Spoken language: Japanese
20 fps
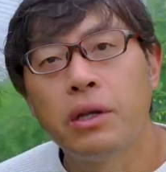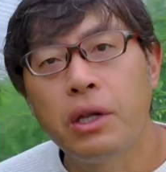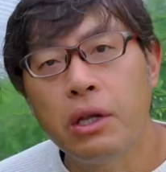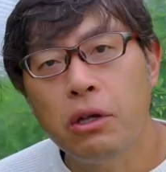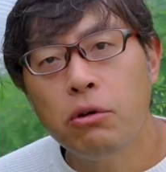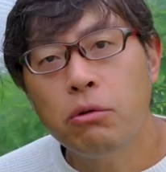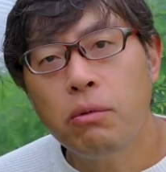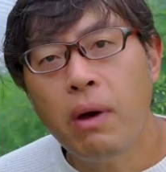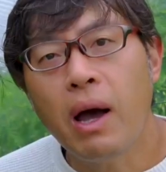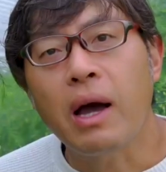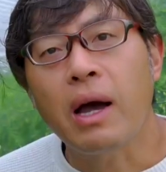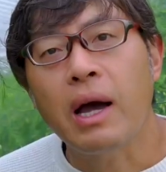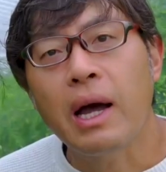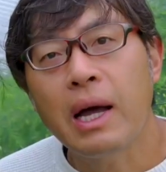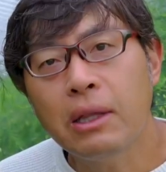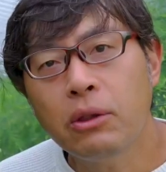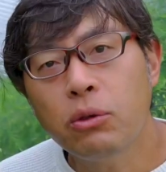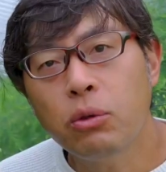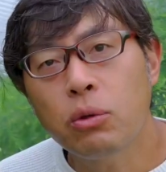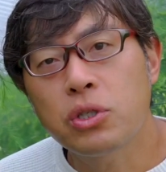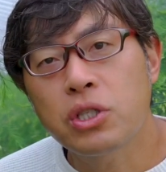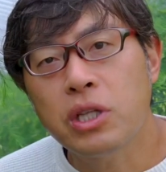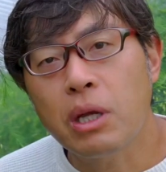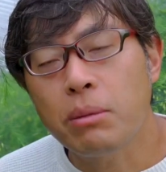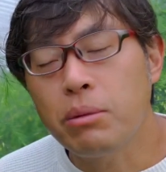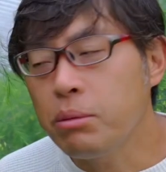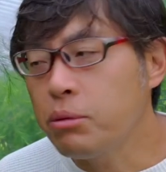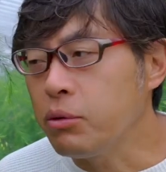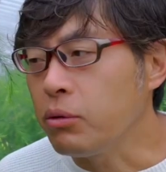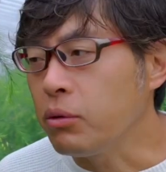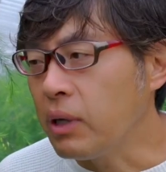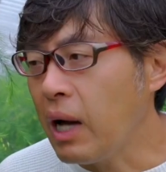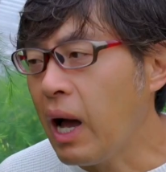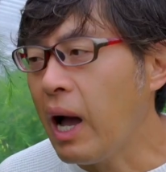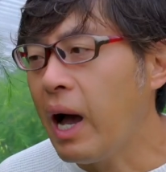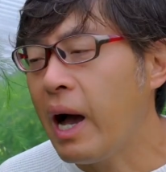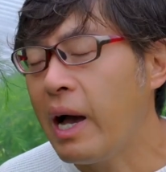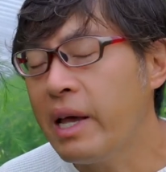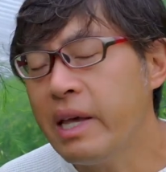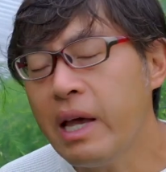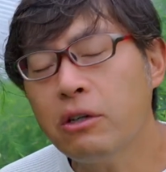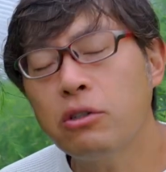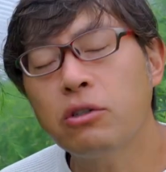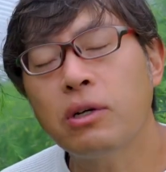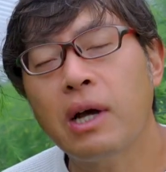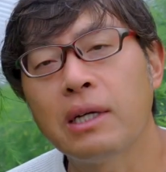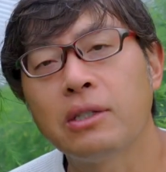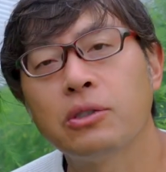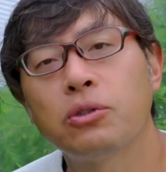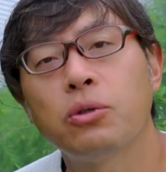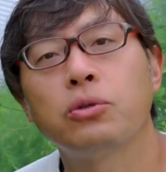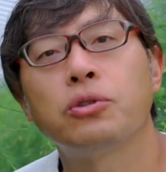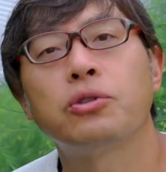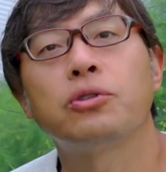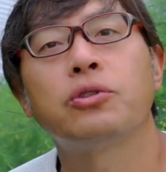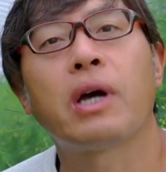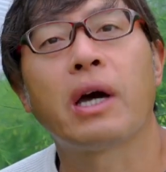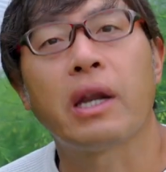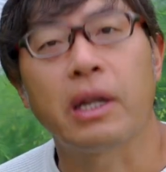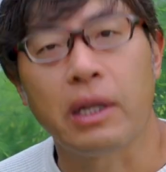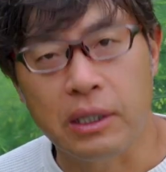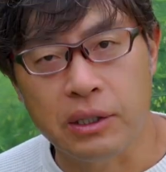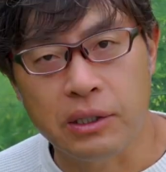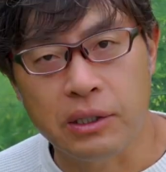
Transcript: 理由はカットした部分が早く乾燥するからで